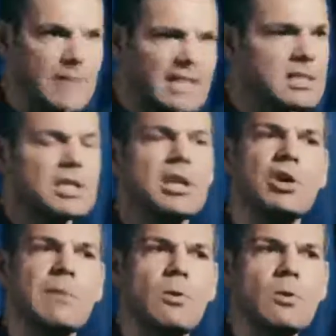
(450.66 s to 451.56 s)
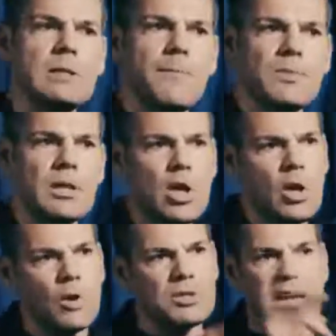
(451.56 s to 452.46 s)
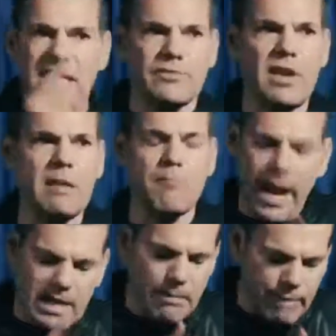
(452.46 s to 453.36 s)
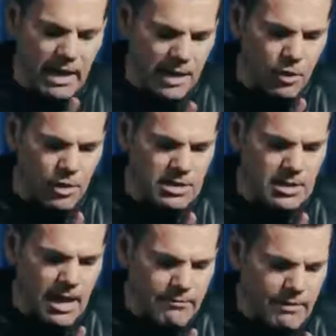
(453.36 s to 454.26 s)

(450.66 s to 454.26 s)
Das ist genau der Punkt. Und deswegen mein Appell an euch,